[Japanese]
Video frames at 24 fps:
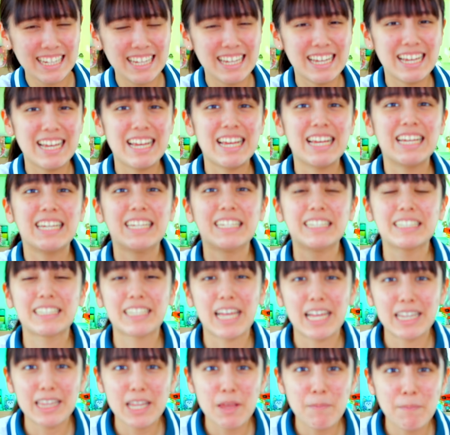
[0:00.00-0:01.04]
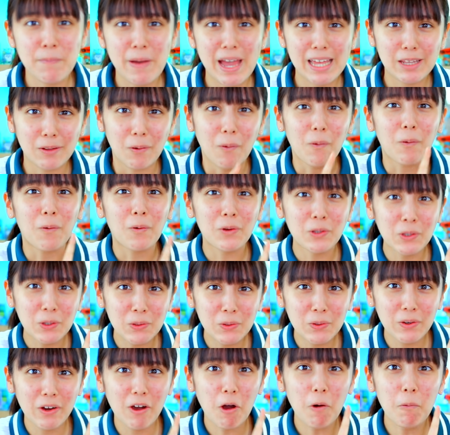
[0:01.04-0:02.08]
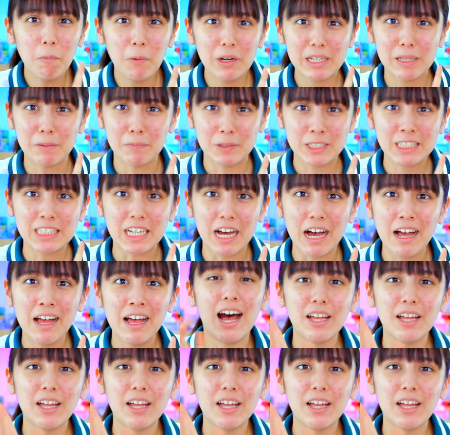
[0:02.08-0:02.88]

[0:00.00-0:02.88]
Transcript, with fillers: さんねんまえのこの動画覚えてますか？